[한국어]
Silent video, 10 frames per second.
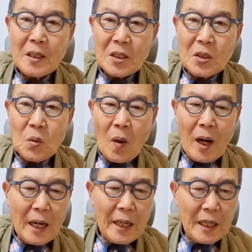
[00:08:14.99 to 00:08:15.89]
그
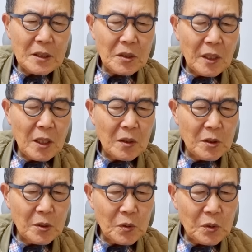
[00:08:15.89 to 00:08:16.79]
화액 전에
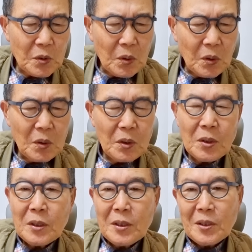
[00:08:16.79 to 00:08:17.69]
건져주시고
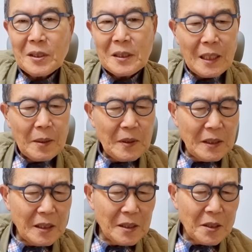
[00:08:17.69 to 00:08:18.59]
여기 그 다음에
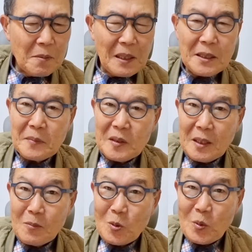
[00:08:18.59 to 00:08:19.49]
2절 말씀이
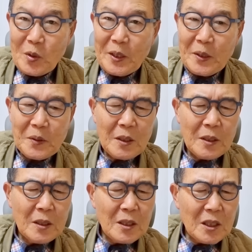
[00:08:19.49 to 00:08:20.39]
참 중요해요.
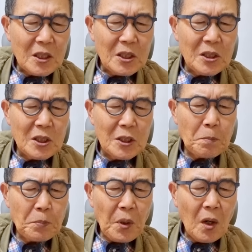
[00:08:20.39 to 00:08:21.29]

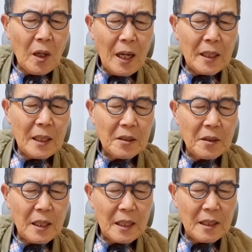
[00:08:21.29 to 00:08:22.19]
그는 평안에
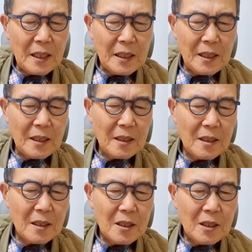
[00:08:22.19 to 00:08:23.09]
들어갔나니
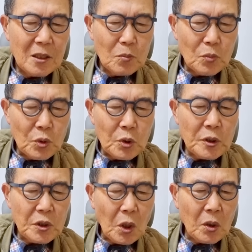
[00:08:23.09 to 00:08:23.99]

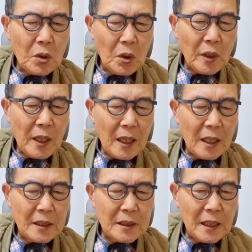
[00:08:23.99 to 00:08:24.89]
무릇 정로로
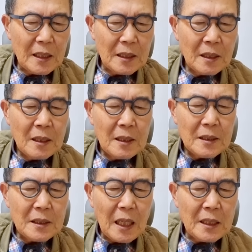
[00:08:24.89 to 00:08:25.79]
행하는 자는
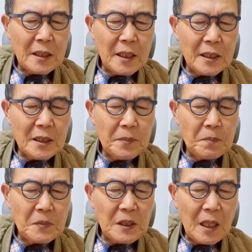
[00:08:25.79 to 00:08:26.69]
자기들의
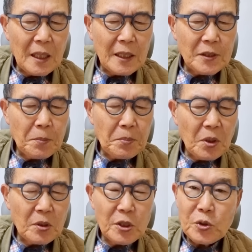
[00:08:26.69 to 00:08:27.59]
침상에서
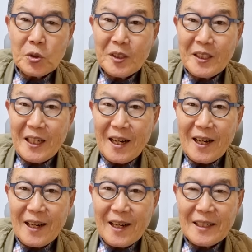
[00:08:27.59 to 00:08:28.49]
편히
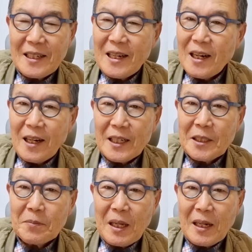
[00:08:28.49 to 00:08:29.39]
쉬느니라.
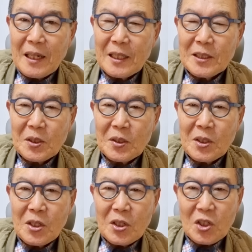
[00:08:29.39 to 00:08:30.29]
하나님 나라에서
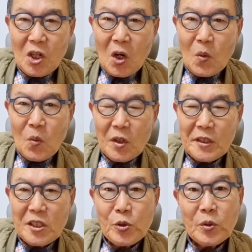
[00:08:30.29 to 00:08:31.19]

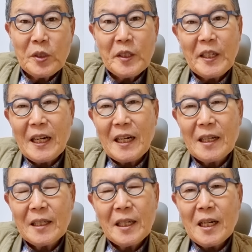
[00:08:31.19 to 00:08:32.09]
영원히
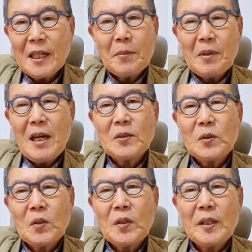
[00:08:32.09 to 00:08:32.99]
쉬느니라. 이게 하나님의
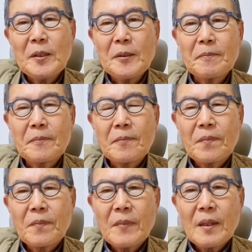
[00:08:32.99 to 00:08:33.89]
약속이에요.
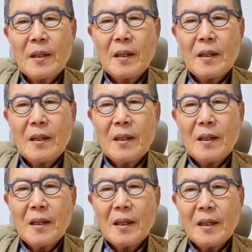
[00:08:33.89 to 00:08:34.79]

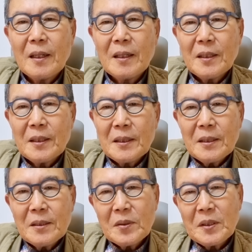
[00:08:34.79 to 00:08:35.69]
어,
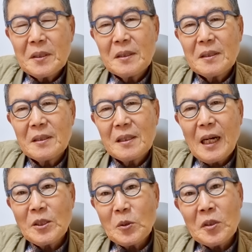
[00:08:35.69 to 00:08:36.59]
우리
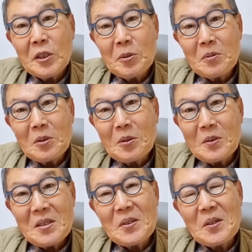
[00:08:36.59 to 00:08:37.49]
가족을 잃은 분들도
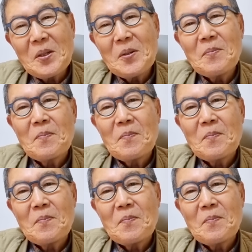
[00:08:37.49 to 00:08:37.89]
있죠.